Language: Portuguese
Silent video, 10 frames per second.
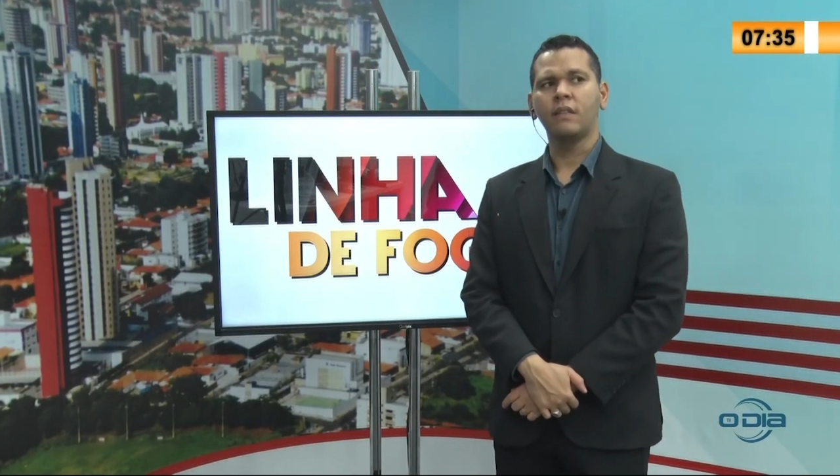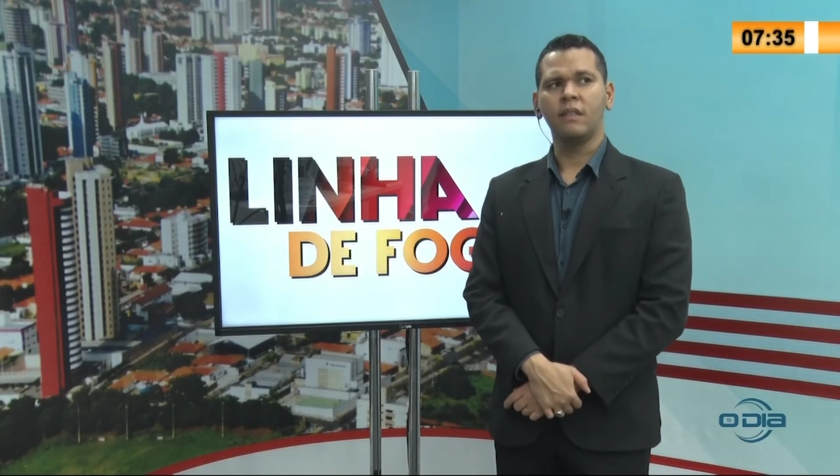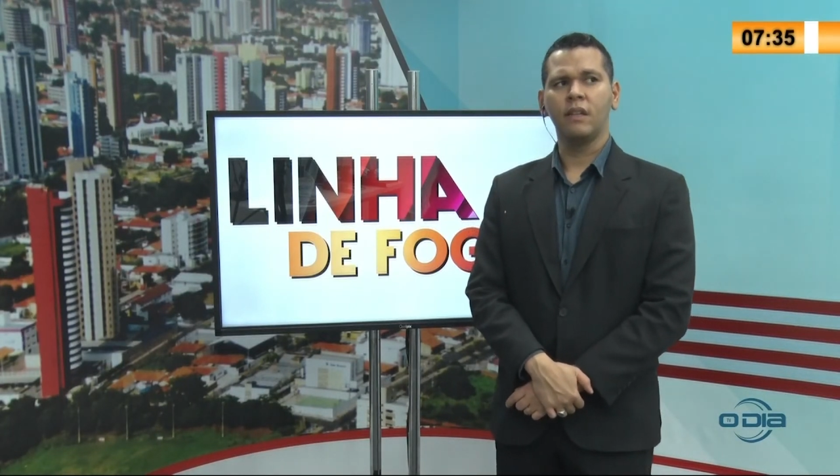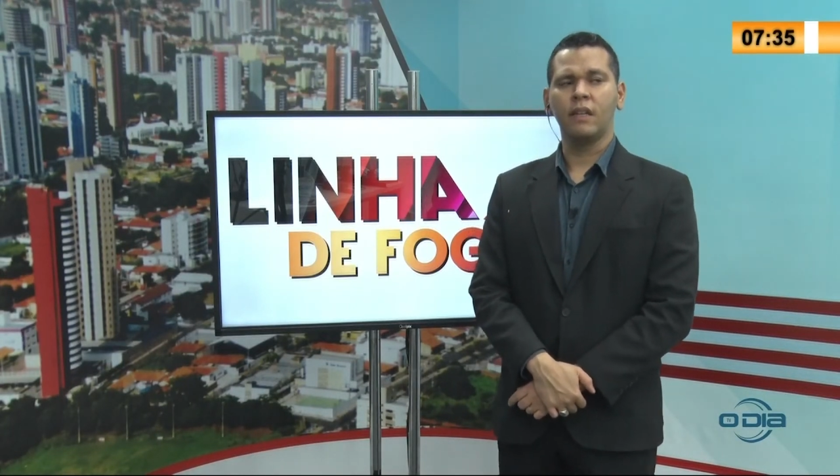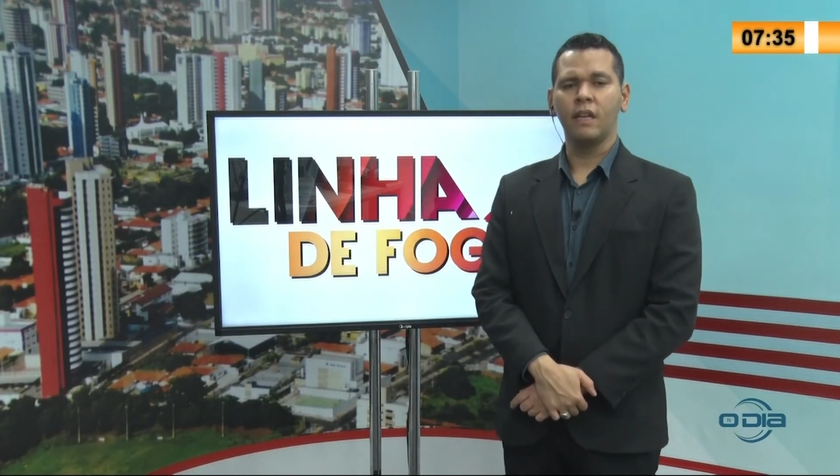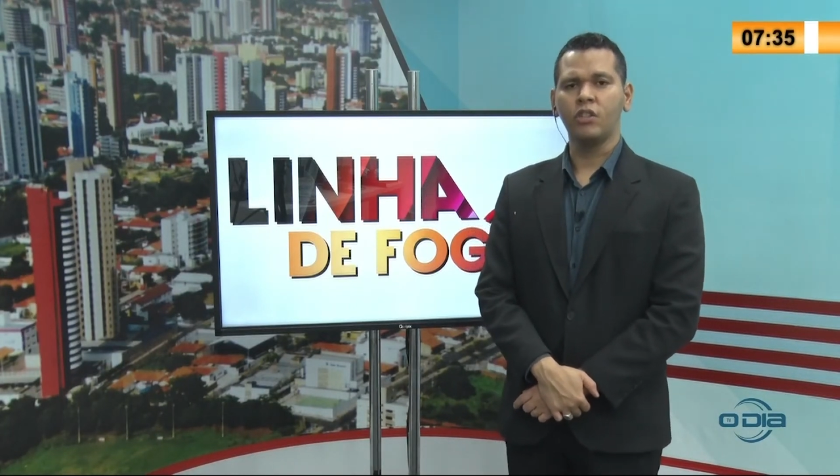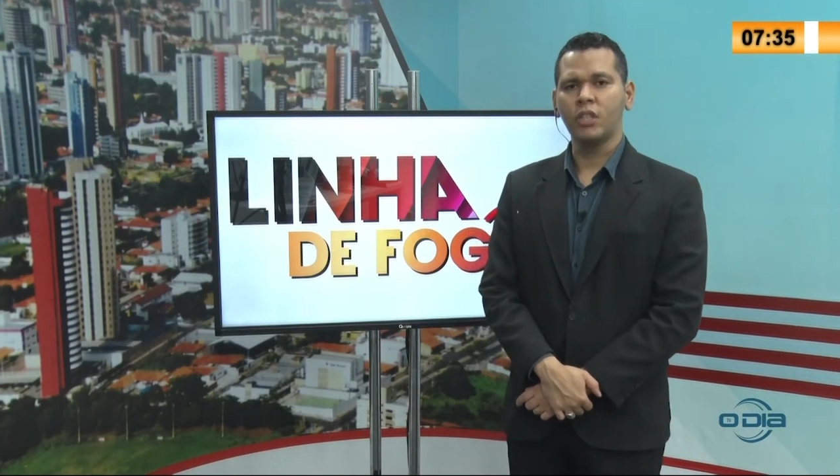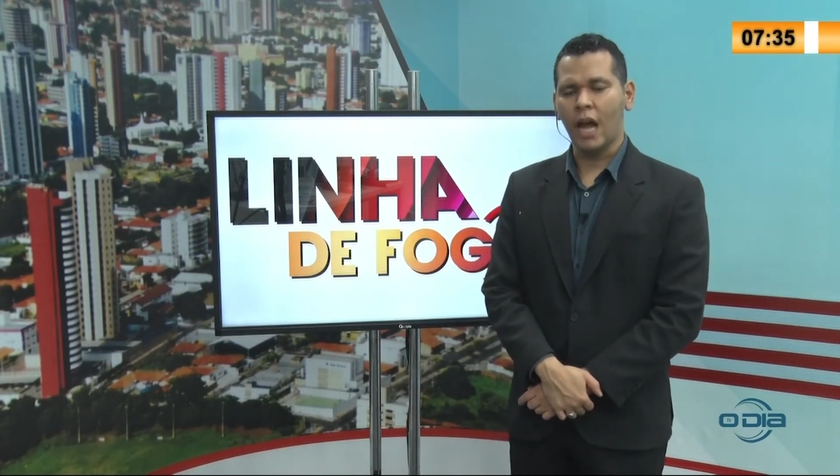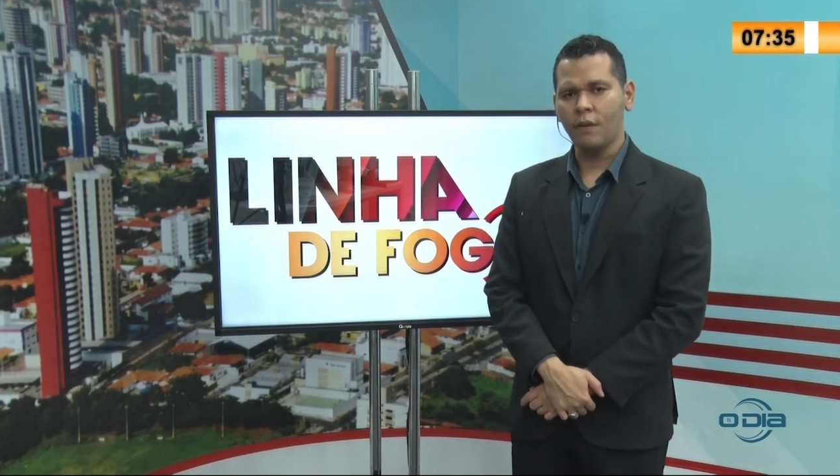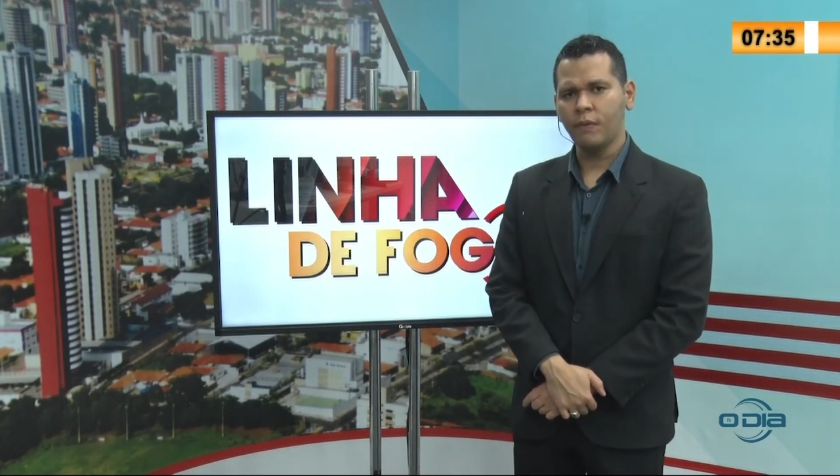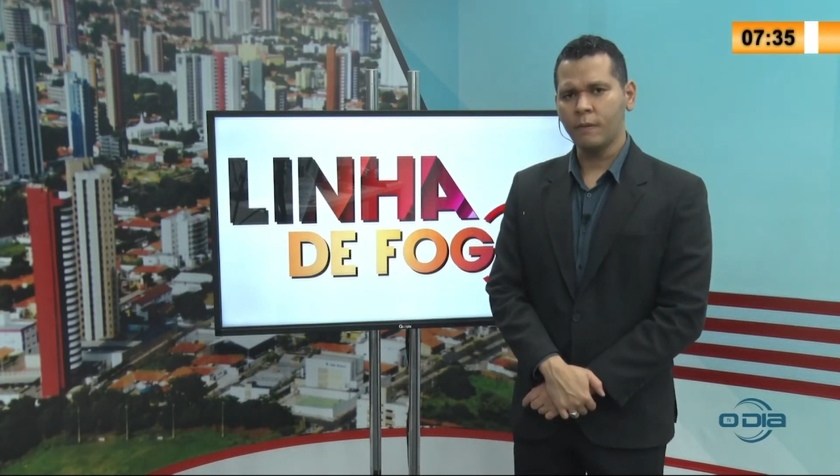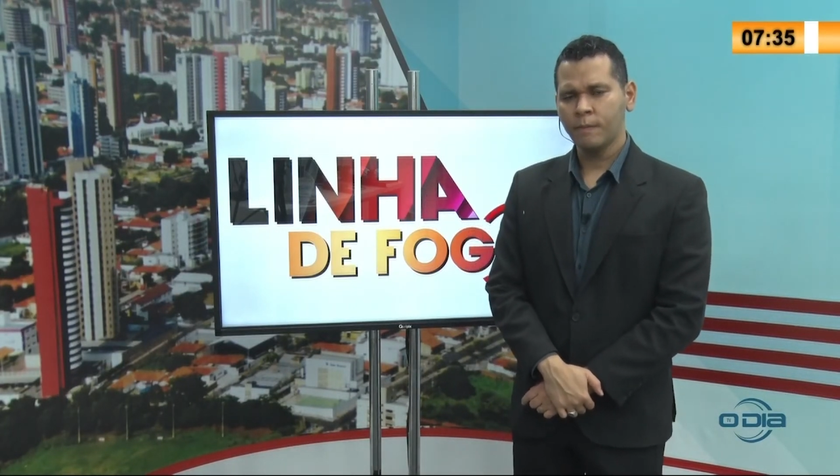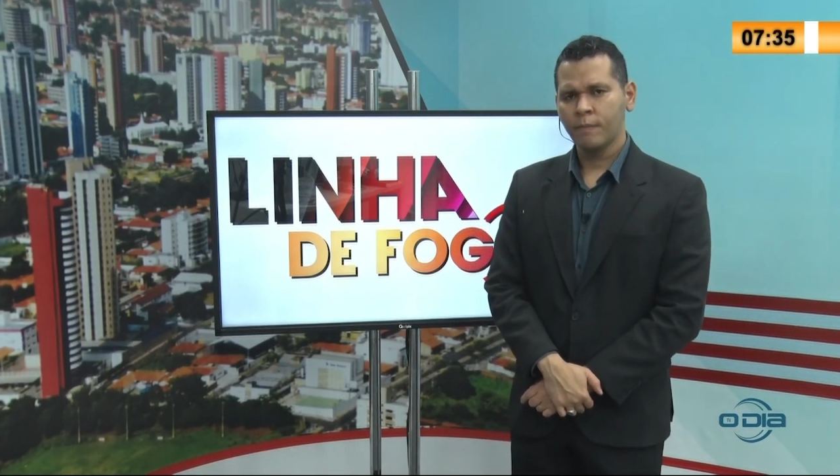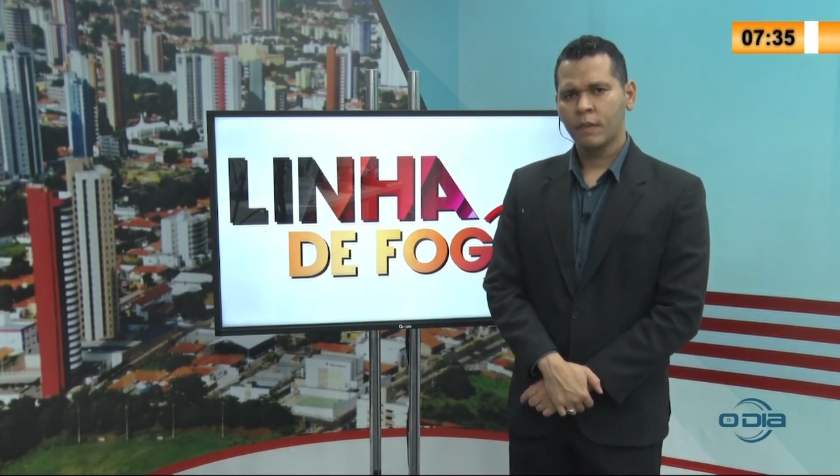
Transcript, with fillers: ele, se, que ele estava,